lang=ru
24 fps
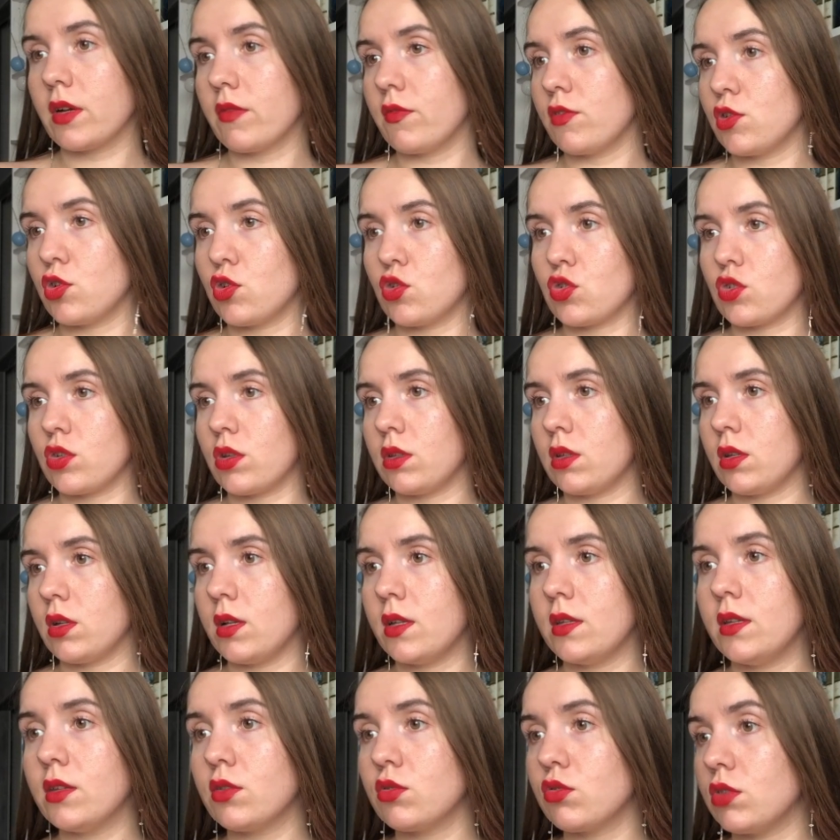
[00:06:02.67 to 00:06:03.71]
вырежу это или
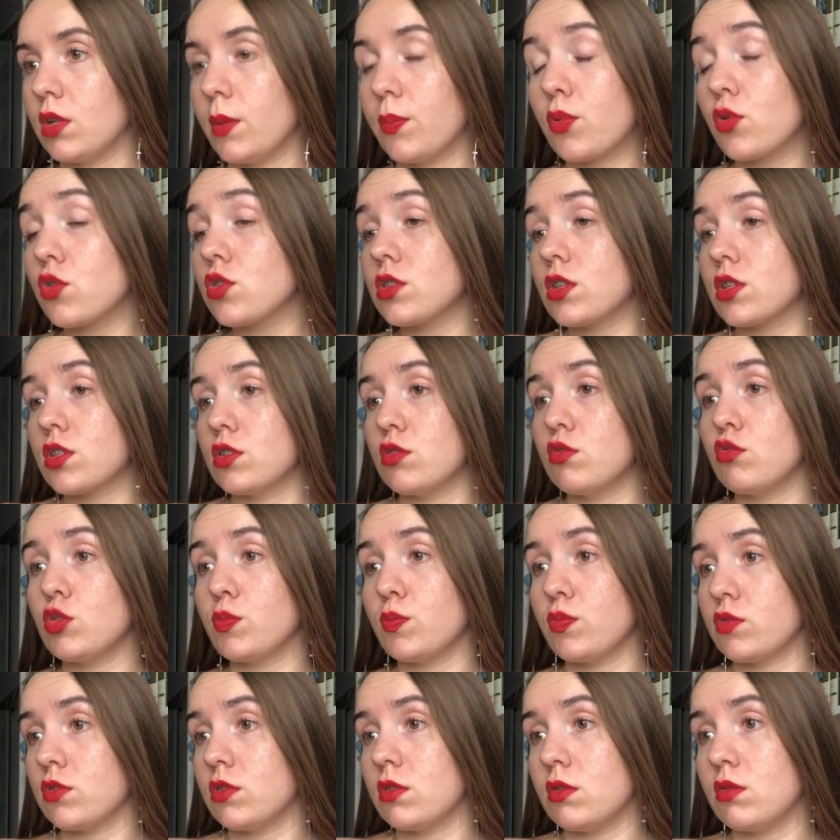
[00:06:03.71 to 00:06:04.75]
нет, но я просто злюсь,
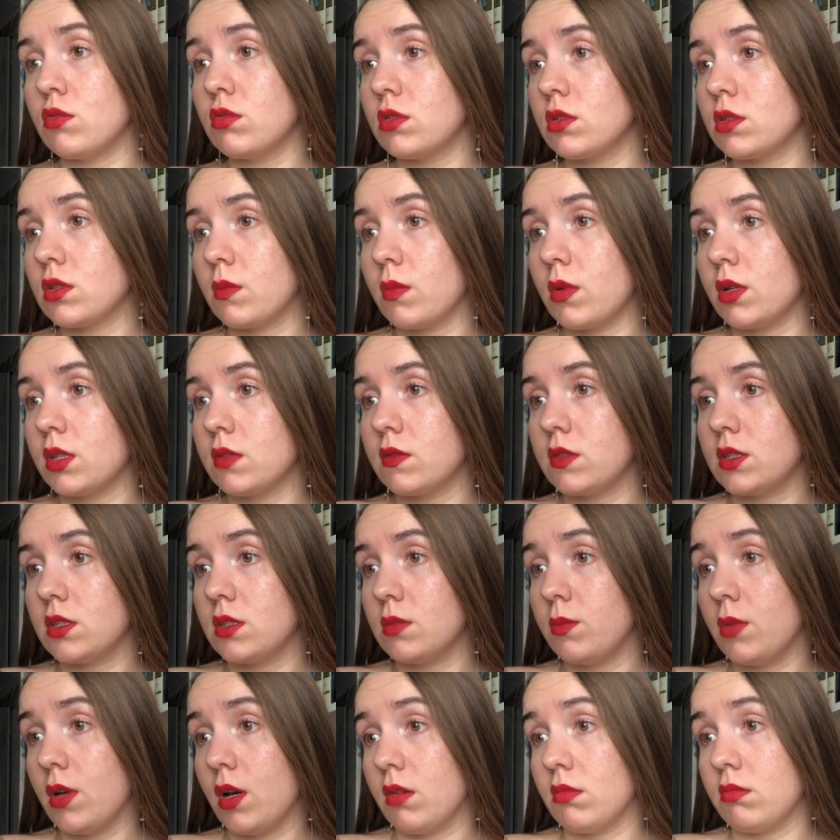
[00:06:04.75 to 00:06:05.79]
пузырюсь сама на
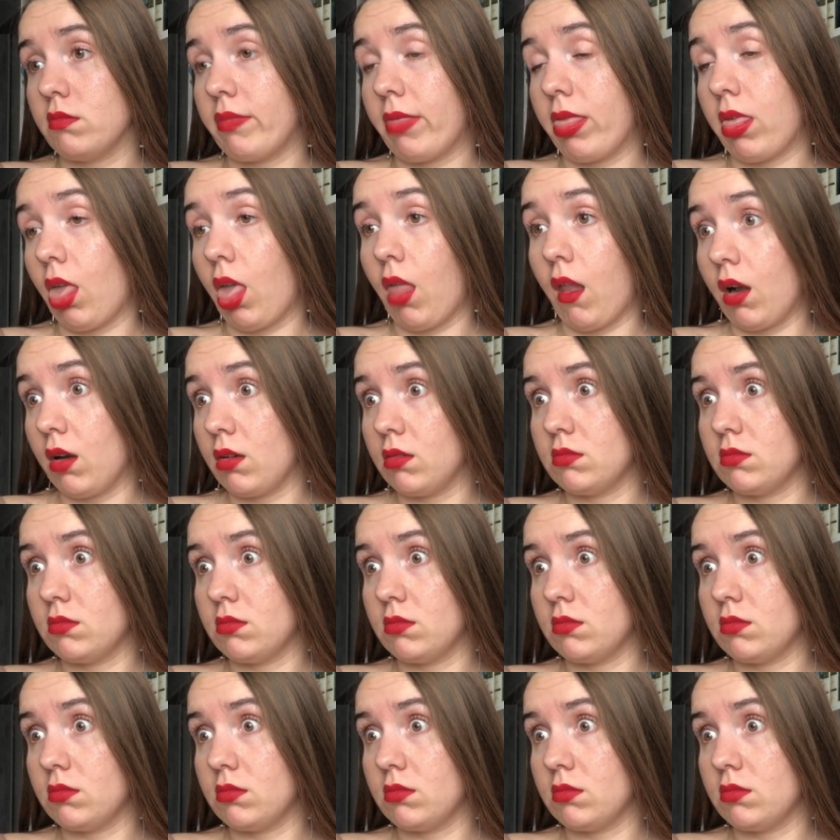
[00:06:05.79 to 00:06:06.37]
себя. Да.